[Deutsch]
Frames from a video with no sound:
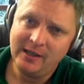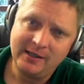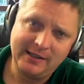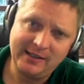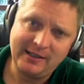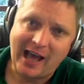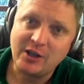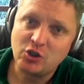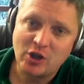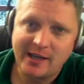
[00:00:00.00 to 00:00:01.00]
Äh,
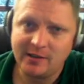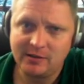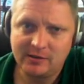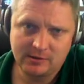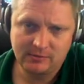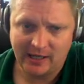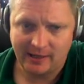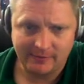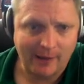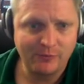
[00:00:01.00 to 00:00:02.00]
anscheinend,
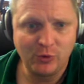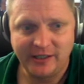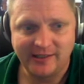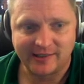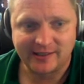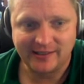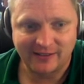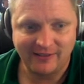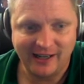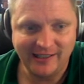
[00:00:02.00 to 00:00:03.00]
ja, hab nur ich das gedacht,
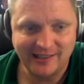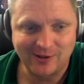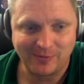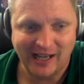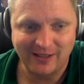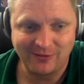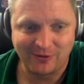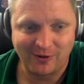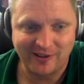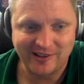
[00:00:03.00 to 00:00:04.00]
weil jetzt kommt die Antwort
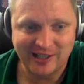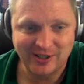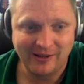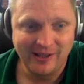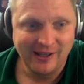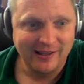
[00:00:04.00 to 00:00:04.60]
von Versascha.